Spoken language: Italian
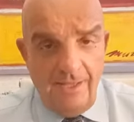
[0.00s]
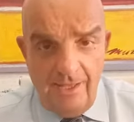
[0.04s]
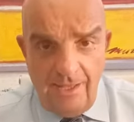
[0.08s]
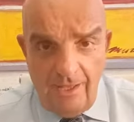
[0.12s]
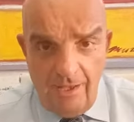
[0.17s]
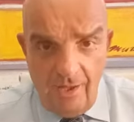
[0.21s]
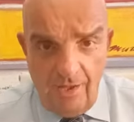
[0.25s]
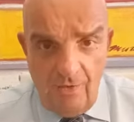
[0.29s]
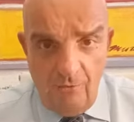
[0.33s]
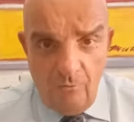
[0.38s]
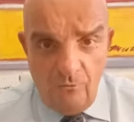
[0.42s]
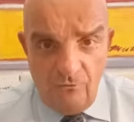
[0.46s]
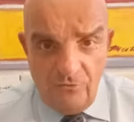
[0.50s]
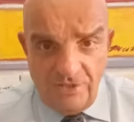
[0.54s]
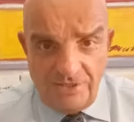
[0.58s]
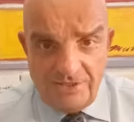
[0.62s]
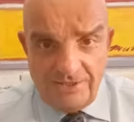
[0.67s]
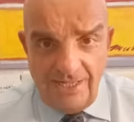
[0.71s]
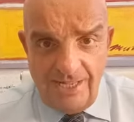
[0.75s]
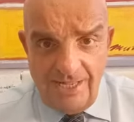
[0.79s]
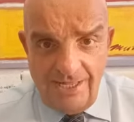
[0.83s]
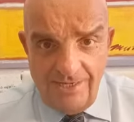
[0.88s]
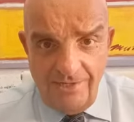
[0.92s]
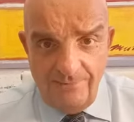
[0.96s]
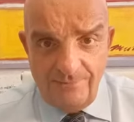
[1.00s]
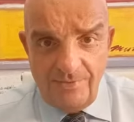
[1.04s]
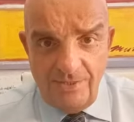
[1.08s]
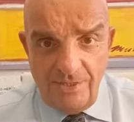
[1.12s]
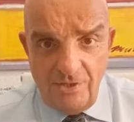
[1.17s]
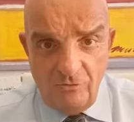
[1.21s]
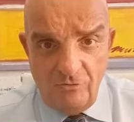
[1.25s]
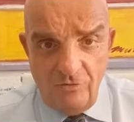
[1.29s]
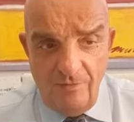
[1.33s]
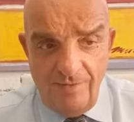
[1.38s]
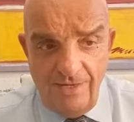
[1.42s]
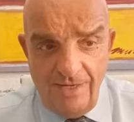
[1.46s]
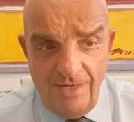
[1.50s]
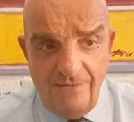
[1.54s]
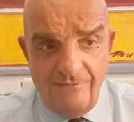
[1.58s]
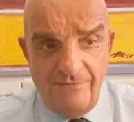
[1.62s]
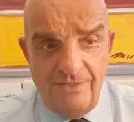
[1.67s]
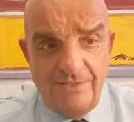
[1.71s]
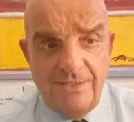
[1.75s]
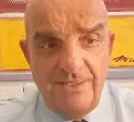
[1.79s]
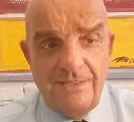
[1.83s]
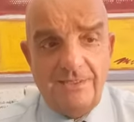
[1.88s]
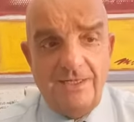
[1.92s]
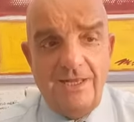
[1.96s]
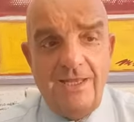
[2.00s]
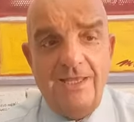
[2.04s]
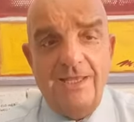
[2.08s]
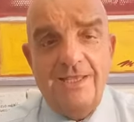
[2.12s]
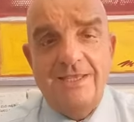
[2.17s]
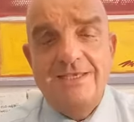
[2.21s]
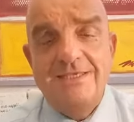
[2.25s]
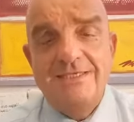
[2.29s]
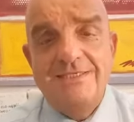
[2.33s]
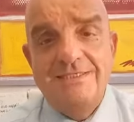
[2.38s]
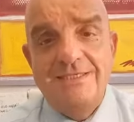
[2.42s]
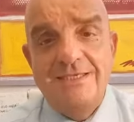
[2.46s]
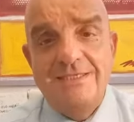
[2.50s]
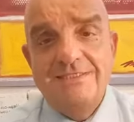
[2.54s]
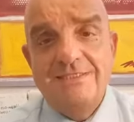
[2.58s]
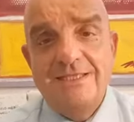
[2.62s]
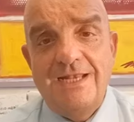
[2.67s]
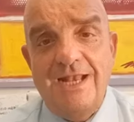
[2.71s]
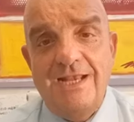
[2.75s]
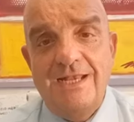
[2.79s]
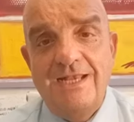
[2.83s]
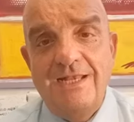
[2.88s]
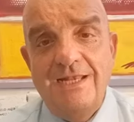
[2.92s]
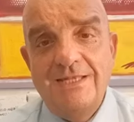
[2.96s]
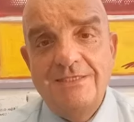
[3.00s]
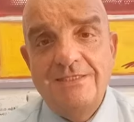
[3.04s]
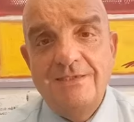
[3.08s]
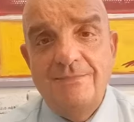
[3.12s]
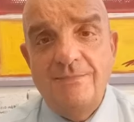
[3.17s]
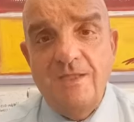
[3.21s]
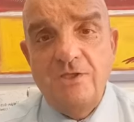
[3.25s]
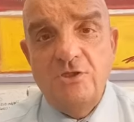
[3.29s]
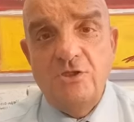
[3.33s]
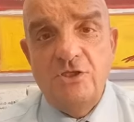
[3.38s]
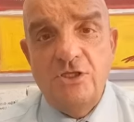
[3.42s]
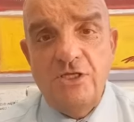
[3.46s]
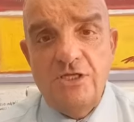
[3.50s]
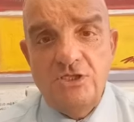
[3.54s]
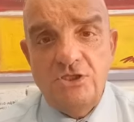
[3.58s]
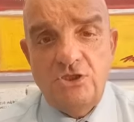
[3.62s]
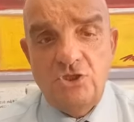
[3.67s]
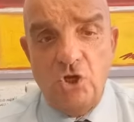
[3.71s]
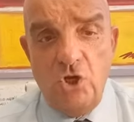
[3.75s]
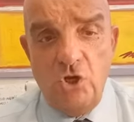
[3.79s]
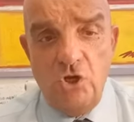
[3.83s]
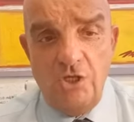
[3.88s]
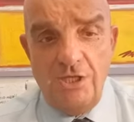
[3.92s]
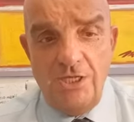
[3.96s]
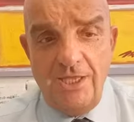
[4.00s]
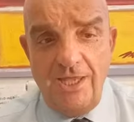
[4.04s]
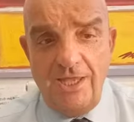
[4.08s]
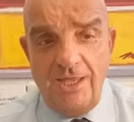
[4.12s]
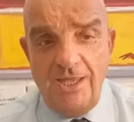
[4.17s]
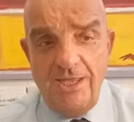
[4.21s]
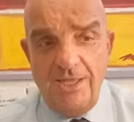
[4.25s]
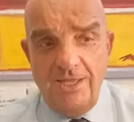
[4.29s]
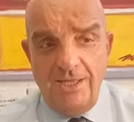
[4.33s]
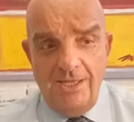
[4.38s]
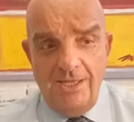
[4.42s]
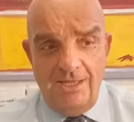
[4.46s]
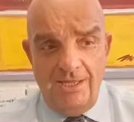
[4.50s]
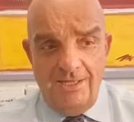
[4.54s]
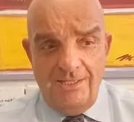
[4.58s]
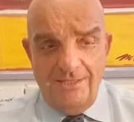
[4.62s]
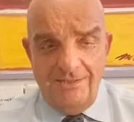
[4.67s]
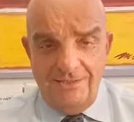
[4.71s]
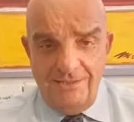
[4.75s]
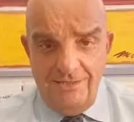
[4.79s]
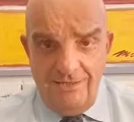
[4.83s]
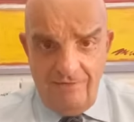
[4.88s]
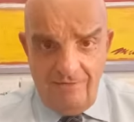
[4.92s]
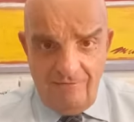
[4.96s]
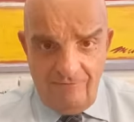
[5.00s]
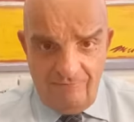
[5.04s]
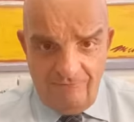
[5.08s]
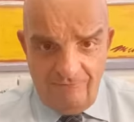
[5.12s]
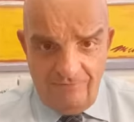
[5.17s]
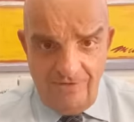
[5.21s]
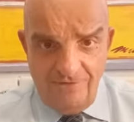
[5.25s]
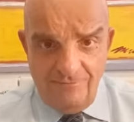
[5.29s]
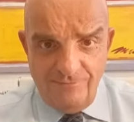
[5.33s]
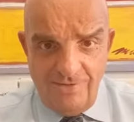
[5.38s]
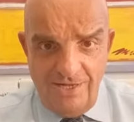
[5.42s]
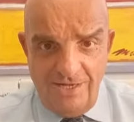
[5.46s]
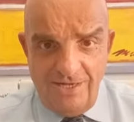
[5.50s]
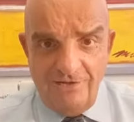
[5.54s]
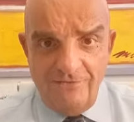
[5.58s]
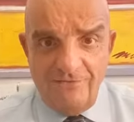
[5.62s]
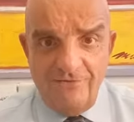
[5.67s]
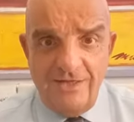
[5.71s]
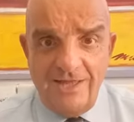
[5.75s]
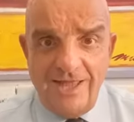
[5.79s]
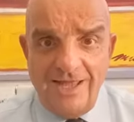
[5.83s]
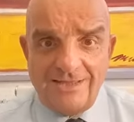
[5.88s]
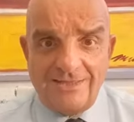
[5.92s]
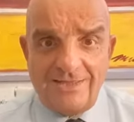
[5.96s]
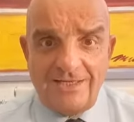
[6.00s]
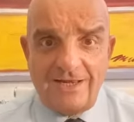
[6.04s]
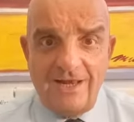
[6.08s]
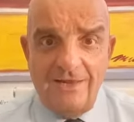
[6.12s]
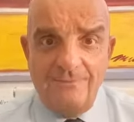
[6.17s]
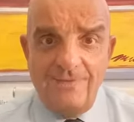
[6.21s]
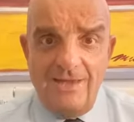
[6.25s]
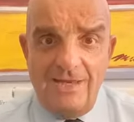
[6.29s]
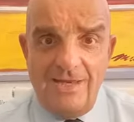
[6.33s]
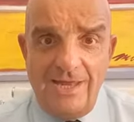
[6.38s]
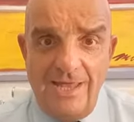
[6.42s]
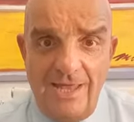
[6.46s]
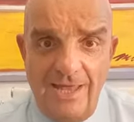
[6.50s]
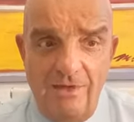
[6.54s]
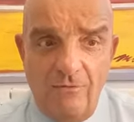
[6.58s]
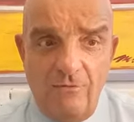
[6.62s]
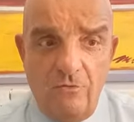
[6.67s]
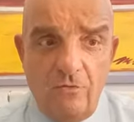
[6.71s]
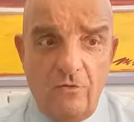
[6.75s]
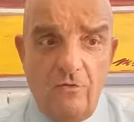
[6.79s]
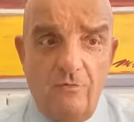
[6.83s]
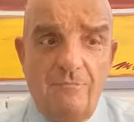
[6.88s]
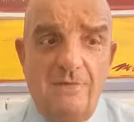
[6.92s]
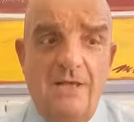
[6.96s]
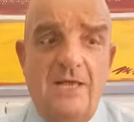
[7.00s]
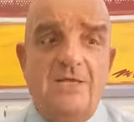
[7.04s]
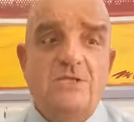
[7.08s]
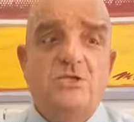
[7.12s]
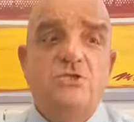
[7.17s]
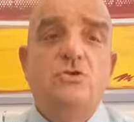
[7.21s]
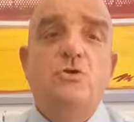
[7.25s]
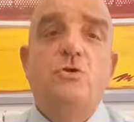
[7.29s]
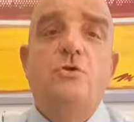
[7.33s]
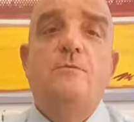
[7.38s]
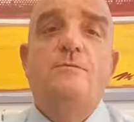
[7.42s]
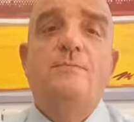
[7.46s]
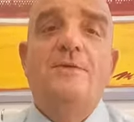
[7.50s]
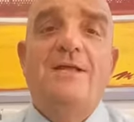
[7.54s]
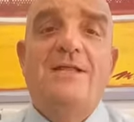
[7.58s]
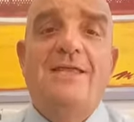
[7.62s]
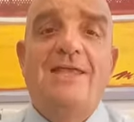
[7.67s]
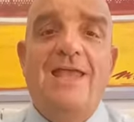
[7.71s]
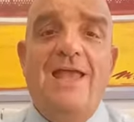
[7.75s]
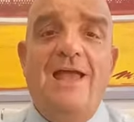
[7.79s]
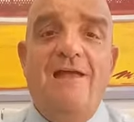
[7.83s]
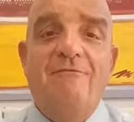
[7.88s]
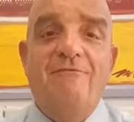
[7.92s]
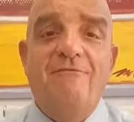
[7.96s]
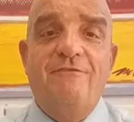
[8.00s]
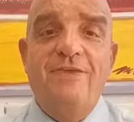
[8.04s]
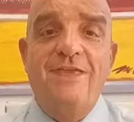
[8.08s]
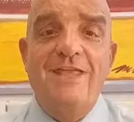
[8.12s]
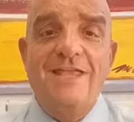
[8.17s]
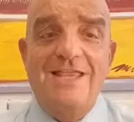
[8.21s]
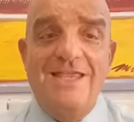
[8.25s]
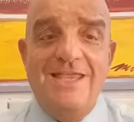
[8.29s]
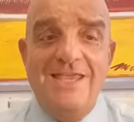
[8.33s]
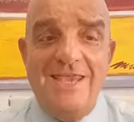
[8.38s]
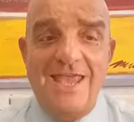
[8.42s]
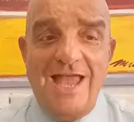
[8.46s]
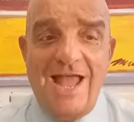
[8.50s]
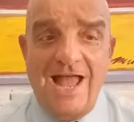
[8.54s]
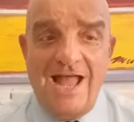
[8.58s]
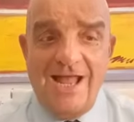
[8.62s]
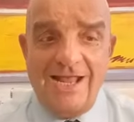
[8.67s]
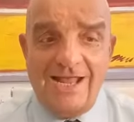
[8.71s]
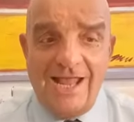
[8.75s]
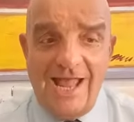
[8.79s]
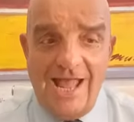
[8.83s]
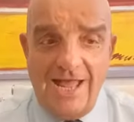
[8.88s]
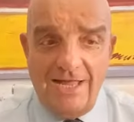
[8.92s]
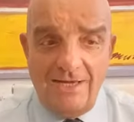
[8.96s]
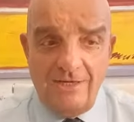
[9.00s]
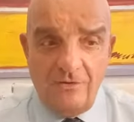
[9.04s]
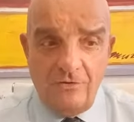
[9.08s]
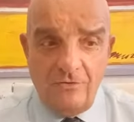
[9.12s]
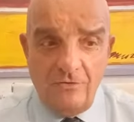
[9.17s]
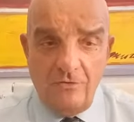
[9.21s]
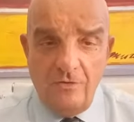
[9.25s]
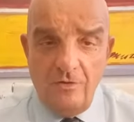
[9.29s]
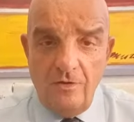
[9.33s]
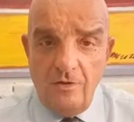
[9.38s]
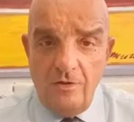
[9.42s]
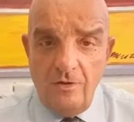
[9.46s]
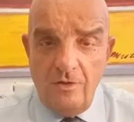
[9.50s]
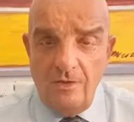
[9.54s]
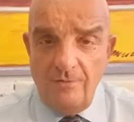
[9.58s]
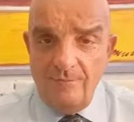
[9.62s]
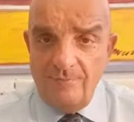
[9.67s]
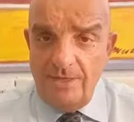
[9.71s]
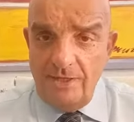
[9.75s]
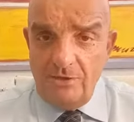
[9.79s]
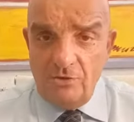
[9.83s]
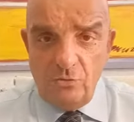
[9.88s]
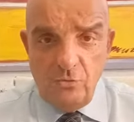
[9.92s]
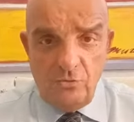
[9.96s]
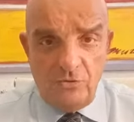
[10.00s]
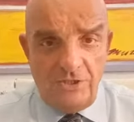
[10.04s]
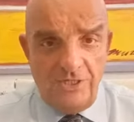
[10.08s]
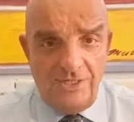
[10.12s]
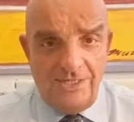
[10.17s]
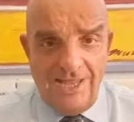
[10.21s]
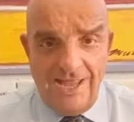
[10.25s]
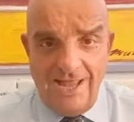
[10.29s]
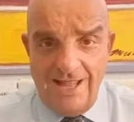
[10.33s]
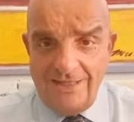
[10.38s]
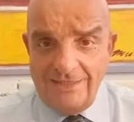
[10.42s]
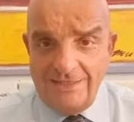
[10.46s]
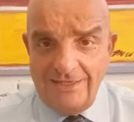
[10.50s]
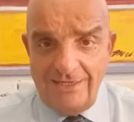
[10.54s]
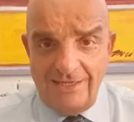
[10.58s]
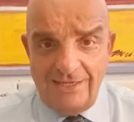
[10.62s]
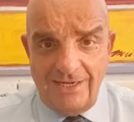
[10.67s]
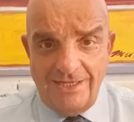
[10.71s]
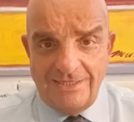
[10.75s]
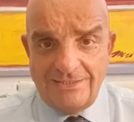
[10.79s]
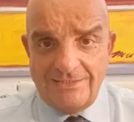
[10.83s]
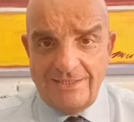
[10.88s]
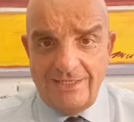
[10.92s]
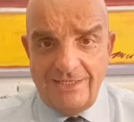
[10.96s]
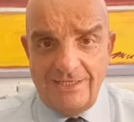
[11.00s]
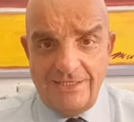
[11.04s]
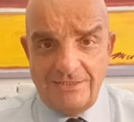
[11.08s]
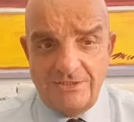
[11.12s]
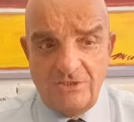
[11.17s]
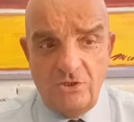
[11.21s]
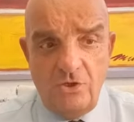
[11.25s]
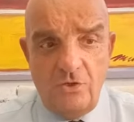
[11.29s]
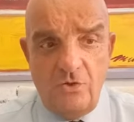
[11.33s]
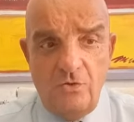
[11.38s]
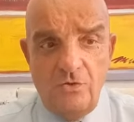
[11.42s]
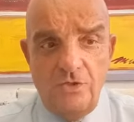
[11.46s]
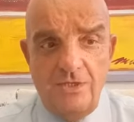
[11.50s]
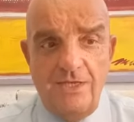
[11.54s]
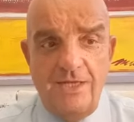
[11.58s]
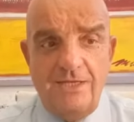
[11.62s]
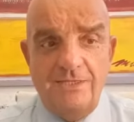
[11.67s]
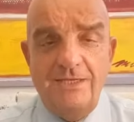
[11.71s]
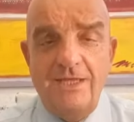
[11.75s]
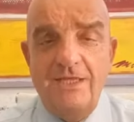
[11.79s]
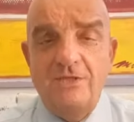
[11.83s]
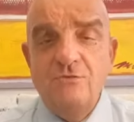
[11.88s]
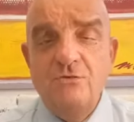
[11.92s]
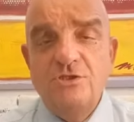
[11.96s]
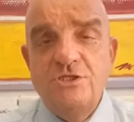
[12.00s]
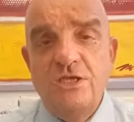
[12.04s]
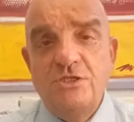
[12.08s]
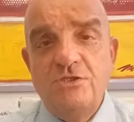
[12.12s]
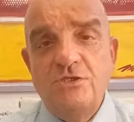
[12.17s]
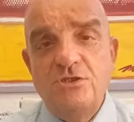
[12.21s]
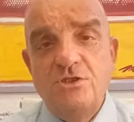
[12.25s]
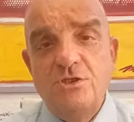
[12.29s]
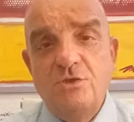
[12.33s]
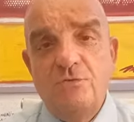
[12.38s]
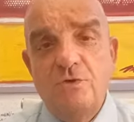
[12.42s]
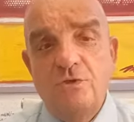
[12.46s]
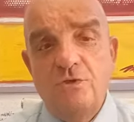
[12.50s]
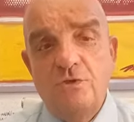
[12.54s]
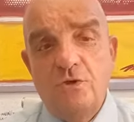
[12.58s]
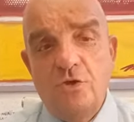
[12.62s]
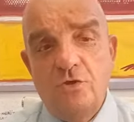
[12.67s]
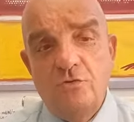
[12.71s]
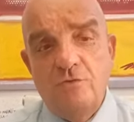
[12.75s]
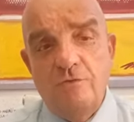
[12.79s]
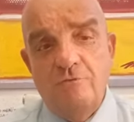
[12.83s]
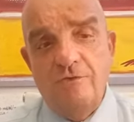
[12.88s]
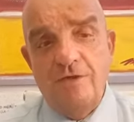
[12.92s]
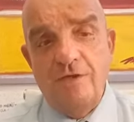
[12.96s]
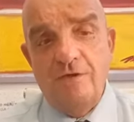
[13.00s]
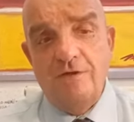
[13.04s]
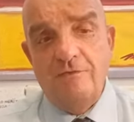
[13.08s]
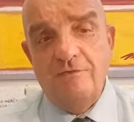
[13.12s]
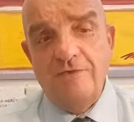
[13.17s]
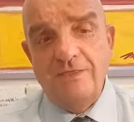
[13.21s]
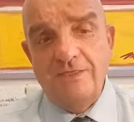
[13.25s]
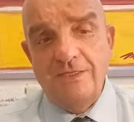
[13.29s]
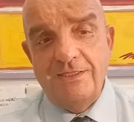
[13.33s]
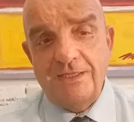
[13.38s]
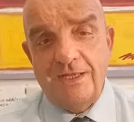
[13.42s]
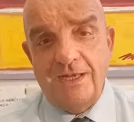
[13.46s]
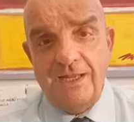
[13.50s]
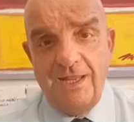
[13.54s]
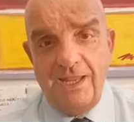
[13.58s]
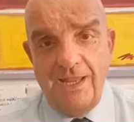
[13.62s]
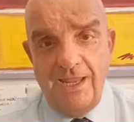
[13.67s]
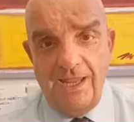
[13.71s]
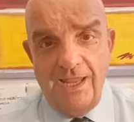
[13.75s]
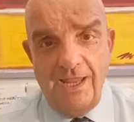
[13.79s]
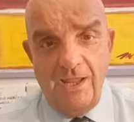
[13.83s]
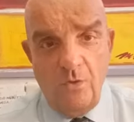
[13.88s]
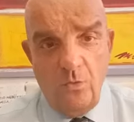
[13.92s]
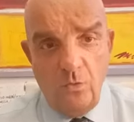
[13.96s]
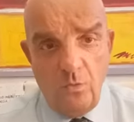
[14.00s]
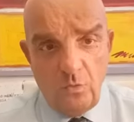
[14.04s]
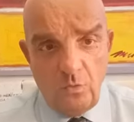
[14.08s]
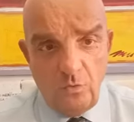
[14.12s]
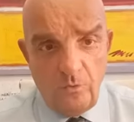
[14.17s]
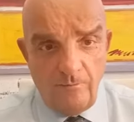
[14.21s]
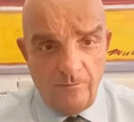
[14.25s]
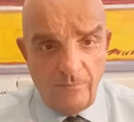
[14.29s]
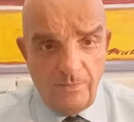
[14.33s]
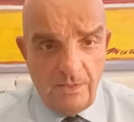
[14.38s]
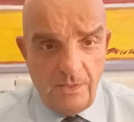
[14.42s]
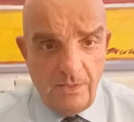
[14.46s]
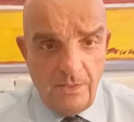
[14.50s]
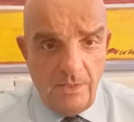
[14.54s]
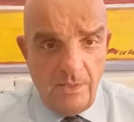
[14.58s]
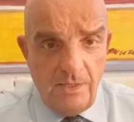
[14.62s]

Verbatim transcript: È ufficiale per il 2023 ci sarà l'innalzamento della soglia di fringe benefit a 3.000 euro, ma solo per chi ha figli a carico. Per tutti gli altri resta la soglia dei 258,23 euro.